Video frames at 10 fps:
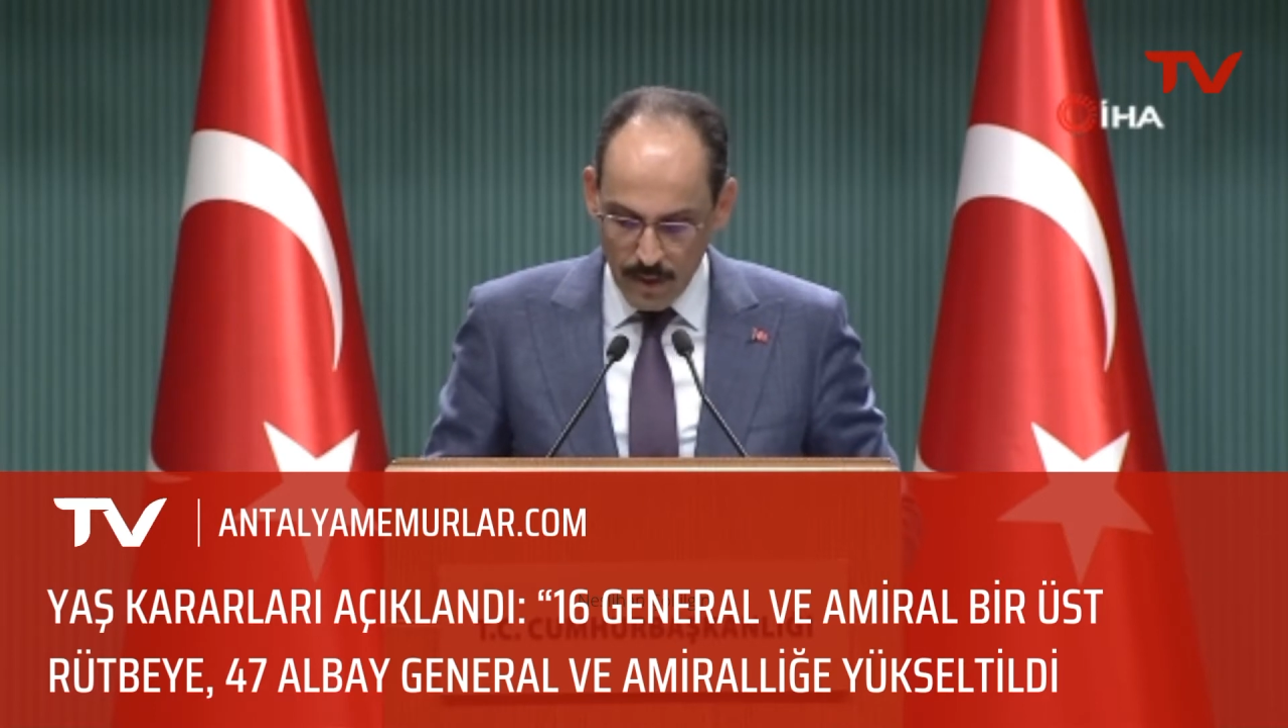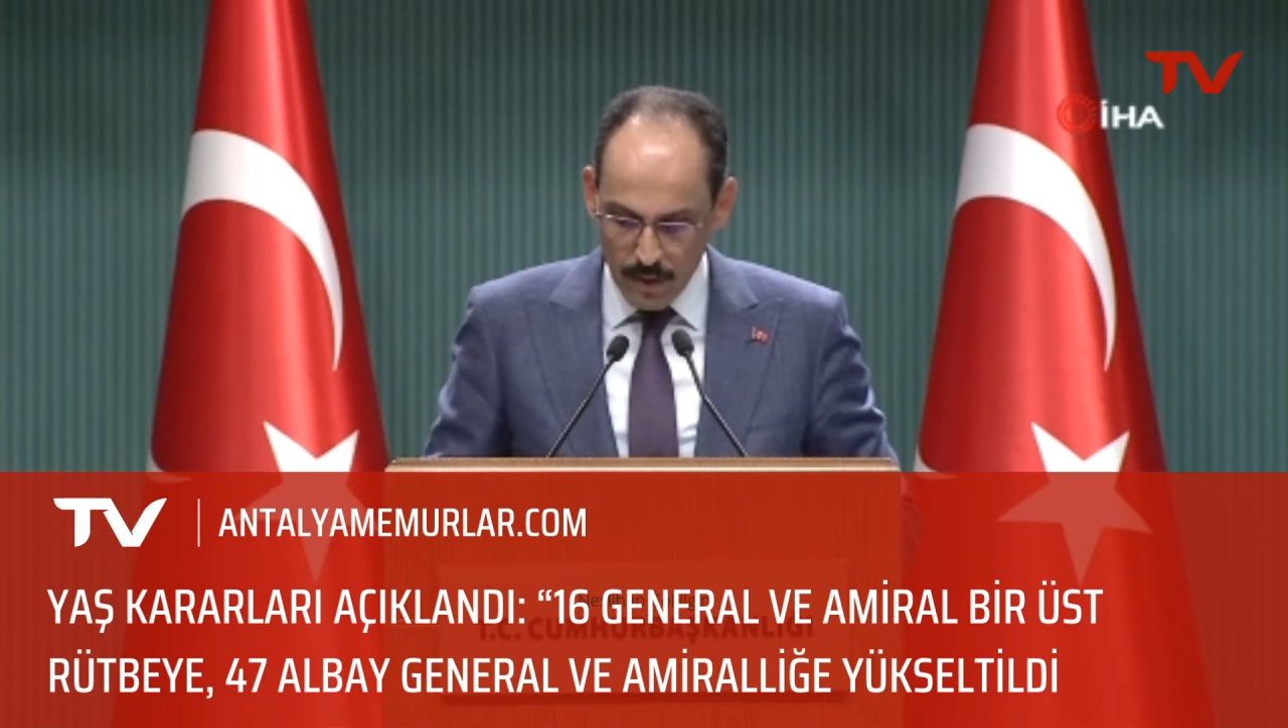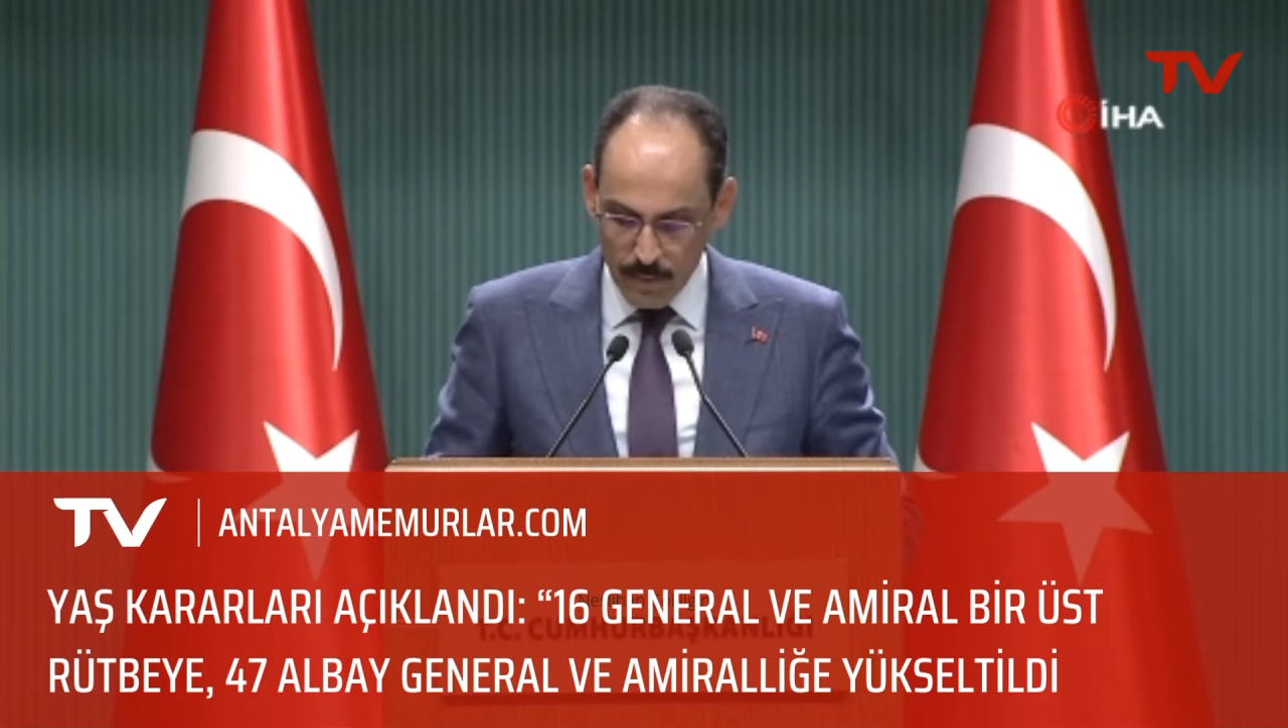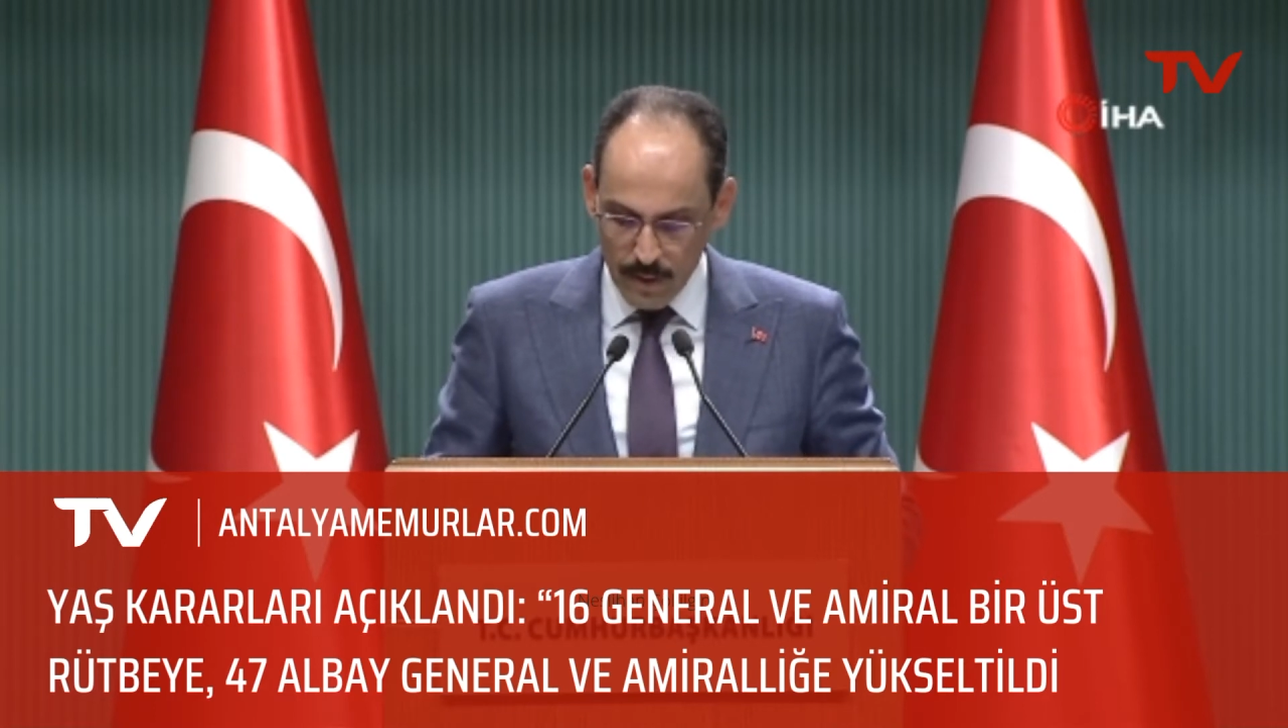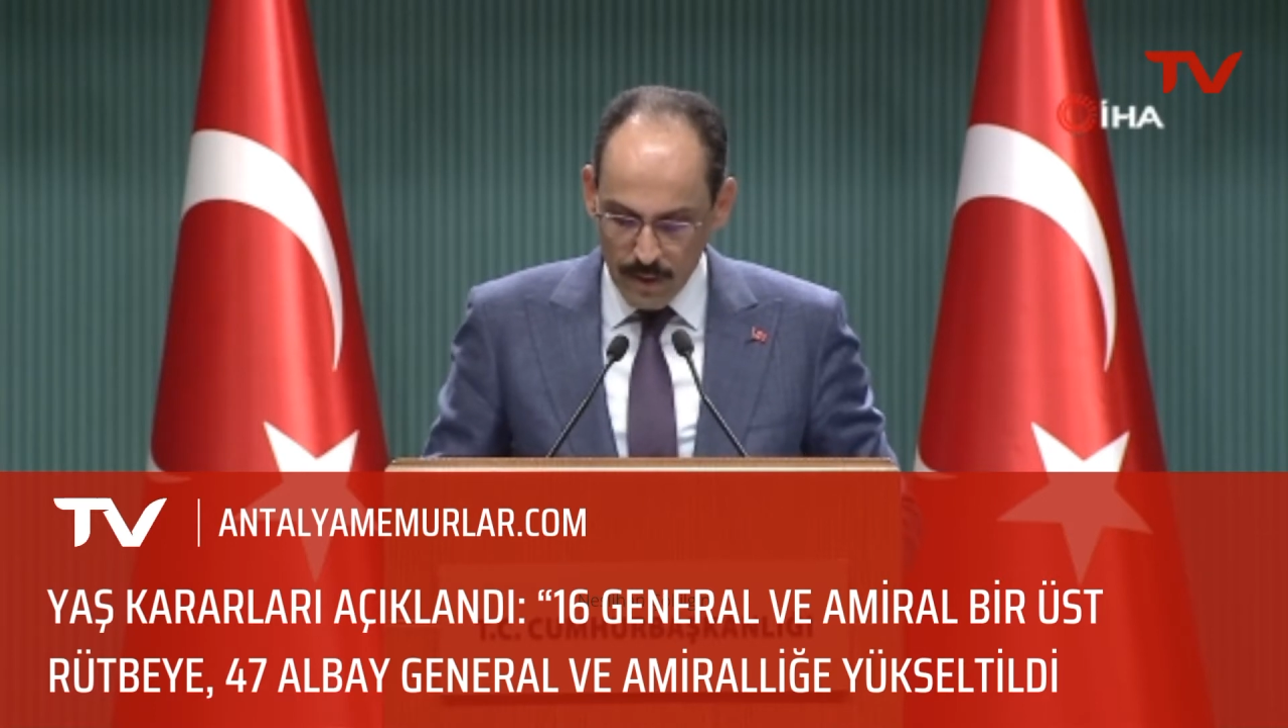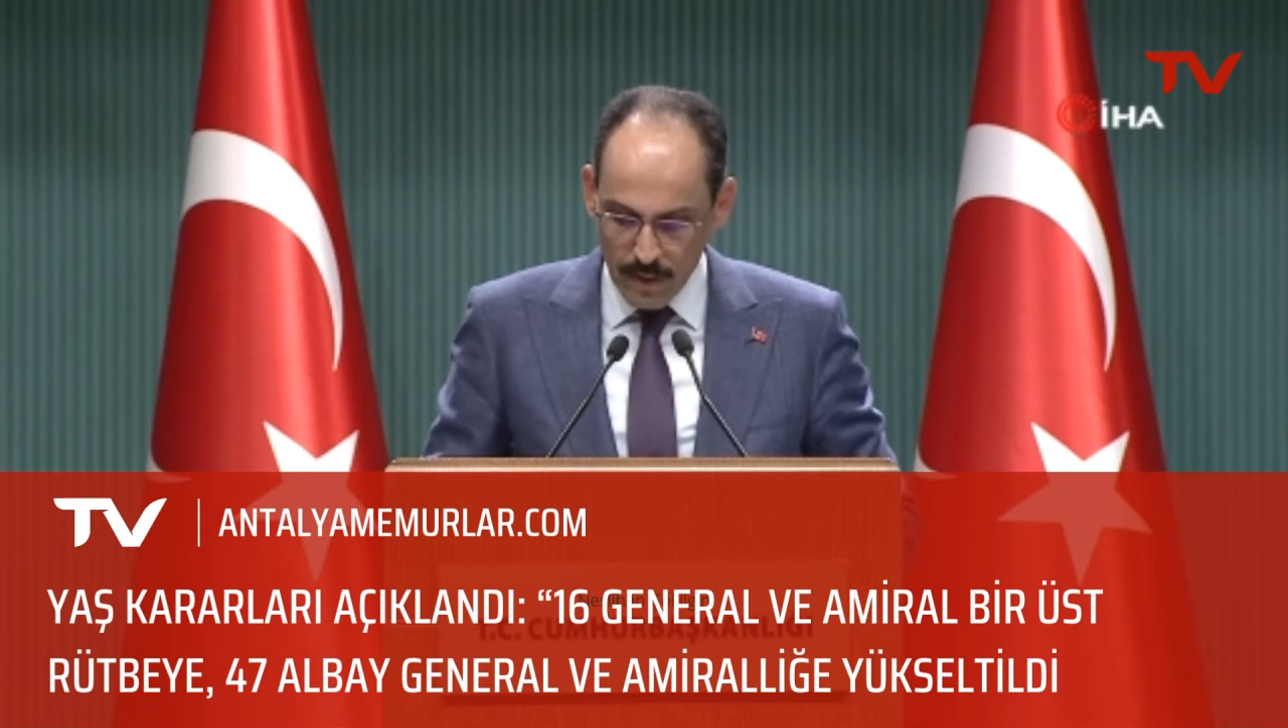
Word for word: albay